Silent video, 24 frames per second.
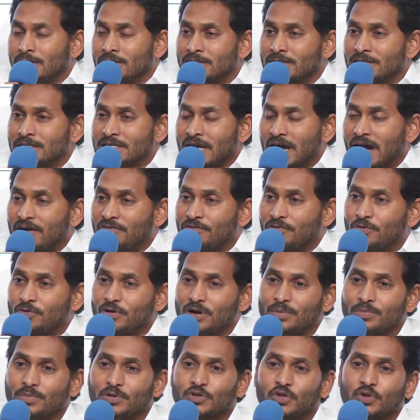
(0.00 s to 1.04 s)
స్టాఫ్
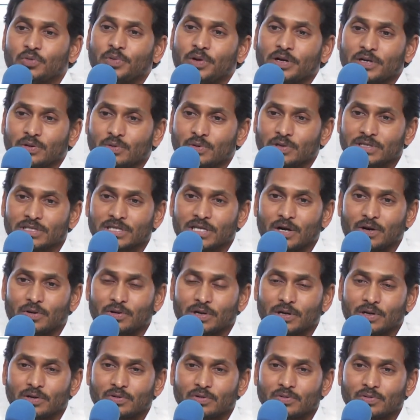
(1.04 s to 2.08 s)
కూడా మీతో పాటు వస్తూ
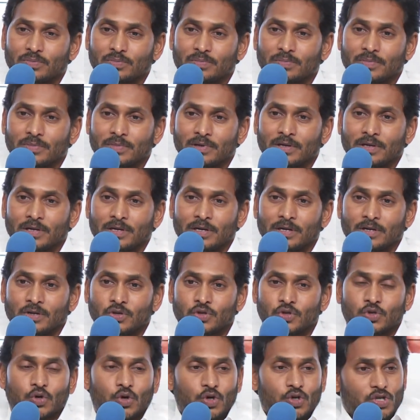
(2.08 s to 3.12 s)
ఉన్నారు
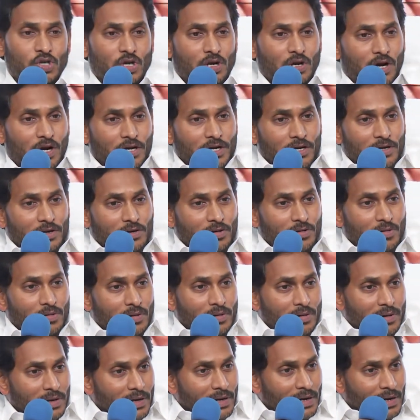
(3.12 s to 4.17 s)
సోషల్ ఆడిట్లో
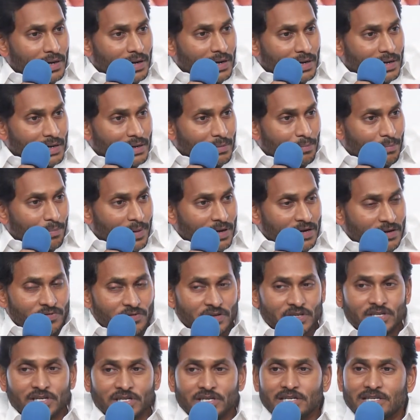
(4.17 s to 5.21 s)

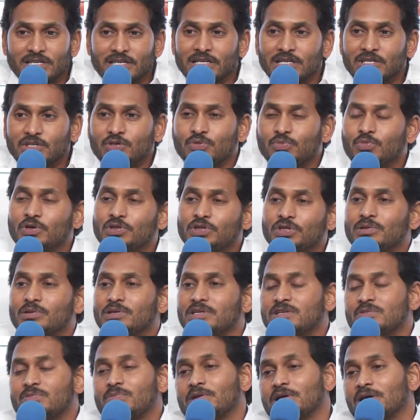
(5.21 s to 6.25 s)
బెనిఫిషరీస్ లిస్ట్ మొత్తం
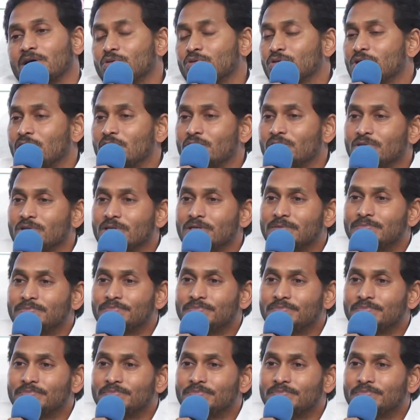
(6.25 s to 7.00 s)
డిస్ప్లే అవుతూ ఉంది